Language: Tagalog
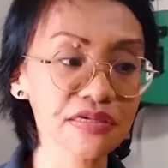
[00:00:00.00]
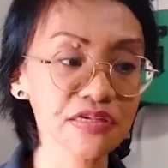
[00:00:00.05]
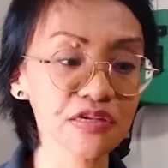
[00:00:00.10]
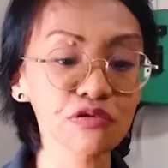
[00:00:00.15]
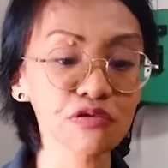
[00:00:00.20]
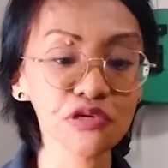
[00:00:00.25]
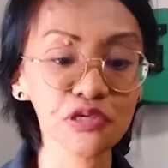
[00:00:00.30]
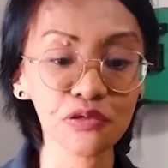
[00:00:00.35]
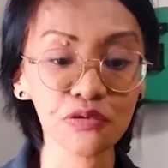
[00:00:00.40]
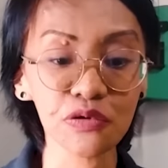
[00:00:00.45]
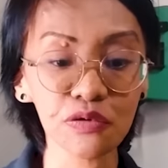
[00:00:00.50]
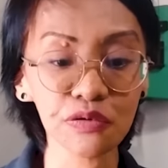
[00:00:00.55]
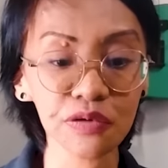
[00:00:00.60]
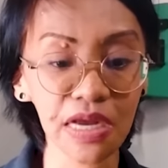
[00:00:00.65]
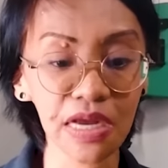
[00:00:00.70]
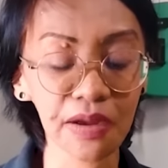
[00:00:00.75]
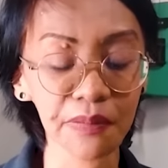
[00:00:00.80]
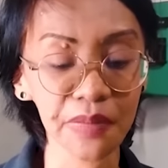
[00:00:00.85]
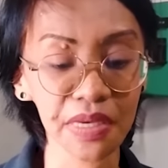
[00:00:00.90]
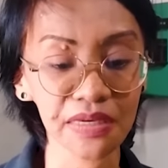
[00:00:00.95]
Sinusulong
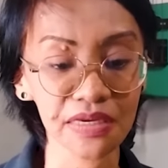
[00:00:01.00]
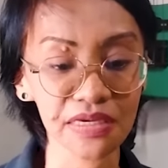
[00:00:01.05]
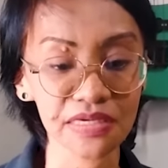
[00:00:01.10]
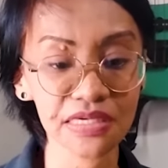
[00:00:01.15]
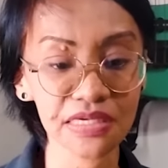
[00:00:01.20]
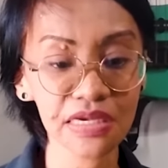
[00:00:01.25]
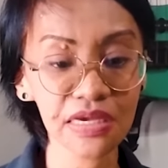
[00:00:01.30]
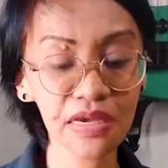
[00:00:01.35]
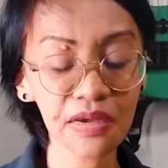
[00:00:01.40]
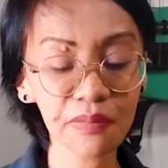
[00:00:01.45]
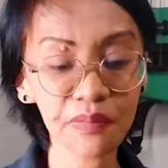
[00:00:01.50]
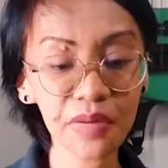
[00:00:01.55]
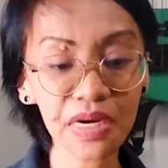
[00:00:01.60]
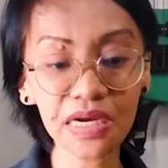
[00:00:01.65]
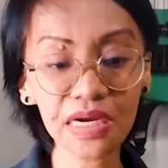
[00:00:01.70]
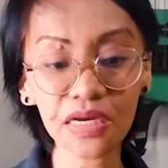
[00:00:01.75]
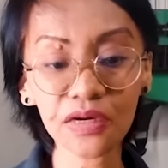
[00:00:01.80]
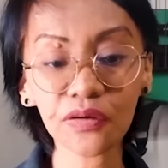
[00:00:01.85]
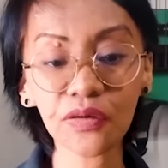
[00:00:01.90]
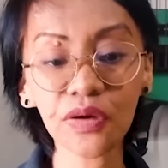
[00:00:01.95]
namin is
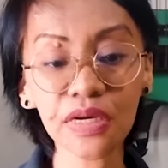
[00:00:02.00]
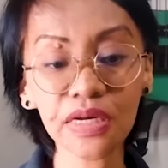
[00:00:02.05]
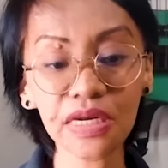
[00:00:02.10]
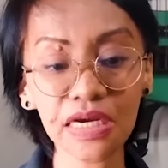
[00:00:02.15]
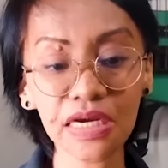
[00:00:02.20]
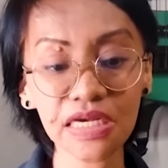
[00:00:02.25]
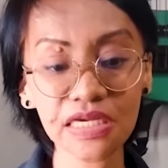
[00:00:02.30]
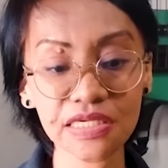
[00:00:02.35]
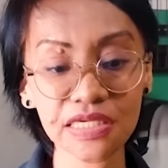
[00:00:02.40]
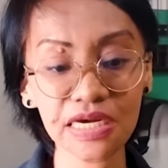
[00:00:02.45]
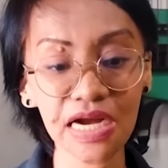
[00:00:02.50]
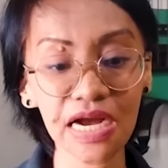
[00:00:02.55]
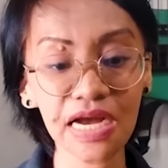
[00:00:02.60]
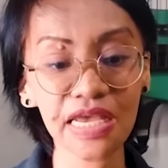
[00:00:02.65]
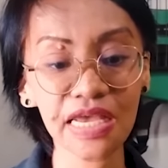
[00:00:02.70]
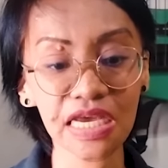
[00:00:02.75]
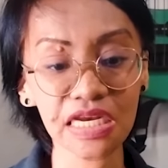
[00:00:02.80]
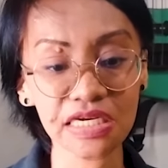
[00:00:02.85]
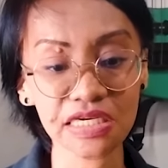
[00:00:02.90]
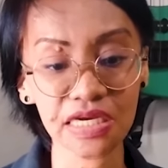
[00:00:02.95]
magkaroon ng isang
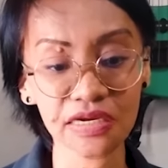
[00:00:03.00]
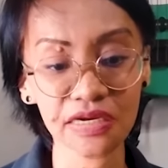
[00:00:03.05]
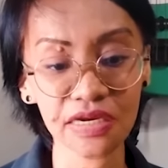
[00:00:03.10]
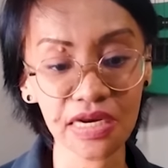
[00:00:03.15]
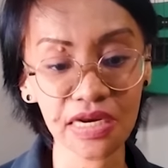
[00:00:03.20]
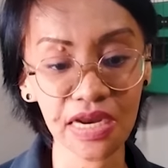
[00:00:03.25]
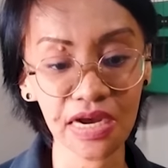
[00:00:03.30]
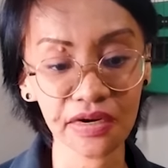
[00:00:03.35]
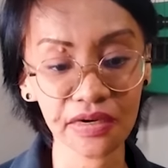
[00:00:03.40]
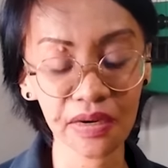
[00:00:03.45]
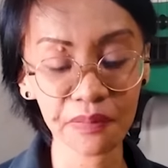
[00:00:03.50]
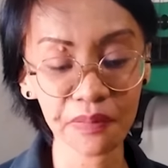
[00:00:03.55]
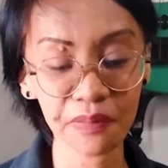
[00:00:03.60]
ahensya na lang na